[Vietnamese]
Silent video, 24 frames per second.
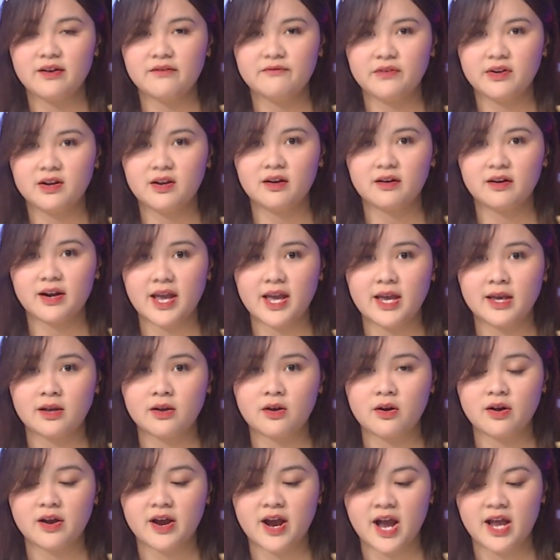và lần này
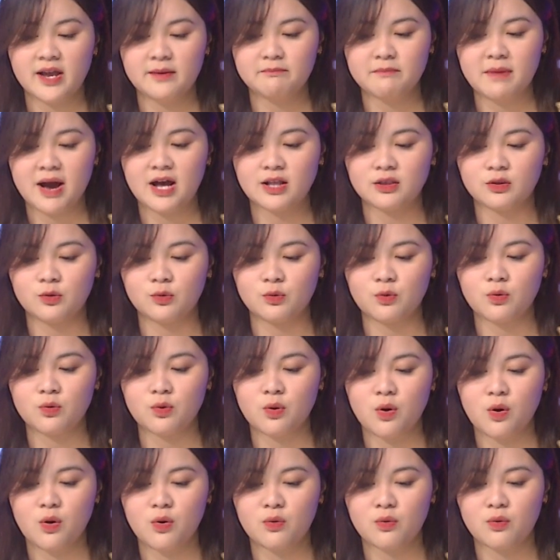con gái 3 tuổi của
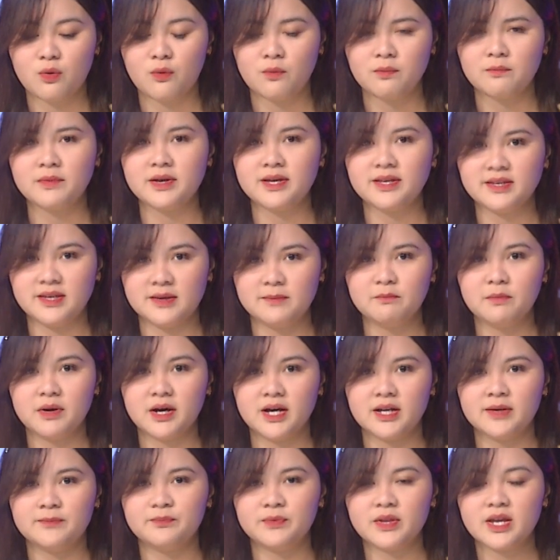cô cũng bị nhiễm
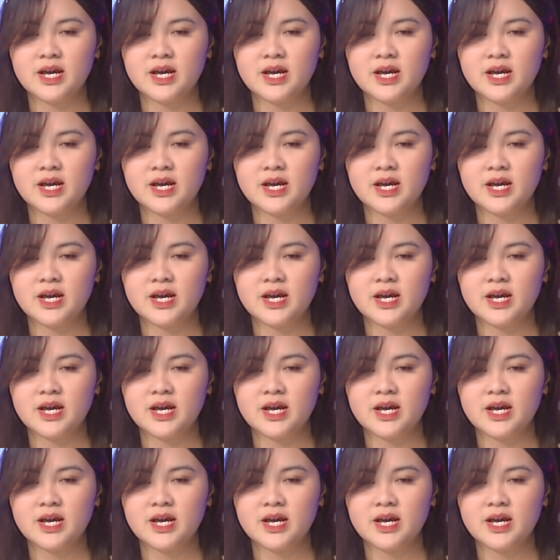bệnh.